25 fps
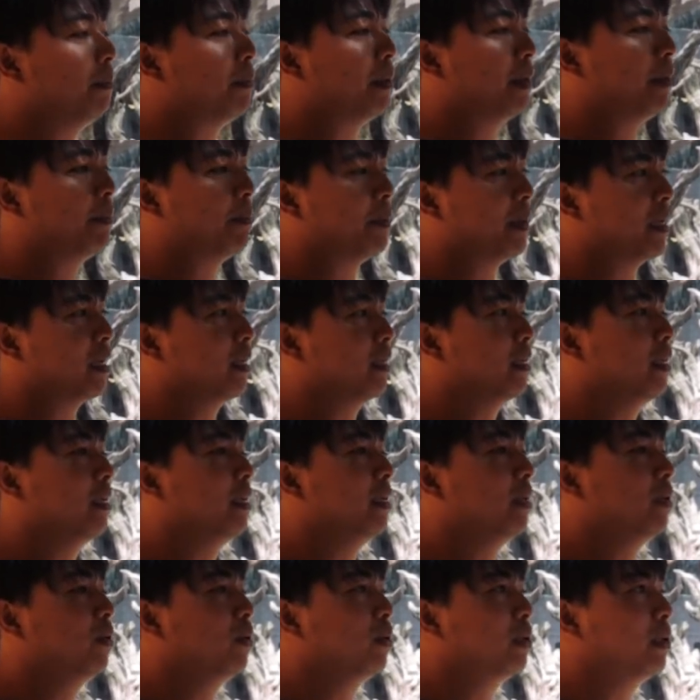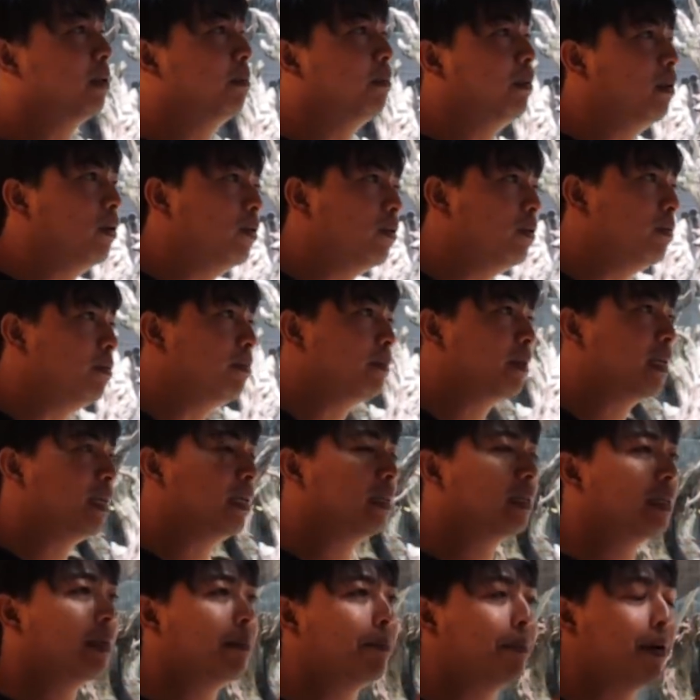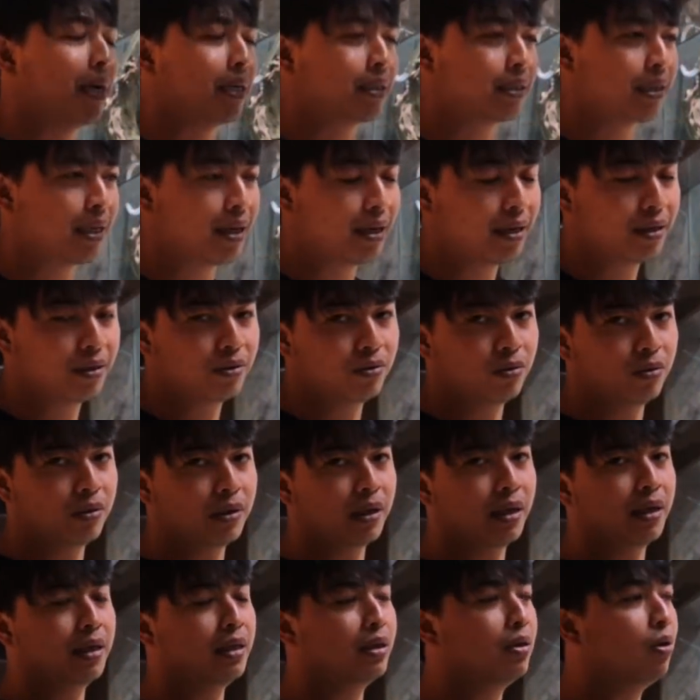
prepare-nya itu sebelum kita pasang udah